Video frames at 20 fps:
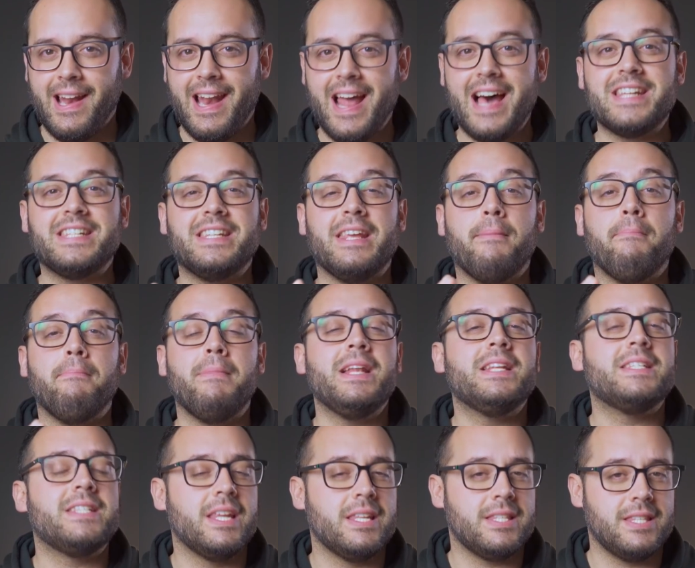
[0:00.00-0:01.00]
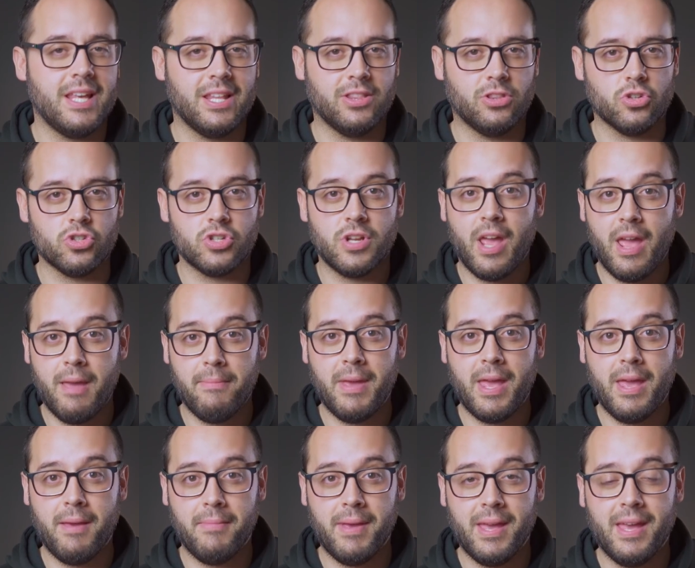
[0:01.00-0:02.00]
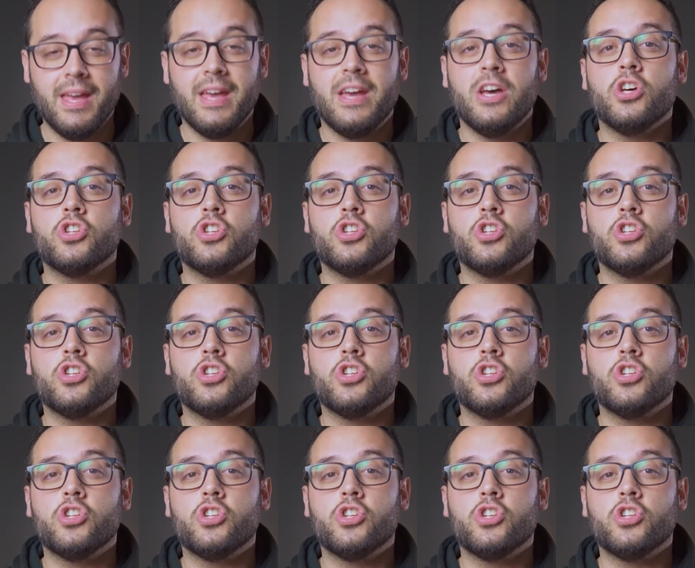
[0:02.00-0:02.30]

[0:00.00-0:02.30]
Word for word: la ASI 1600MM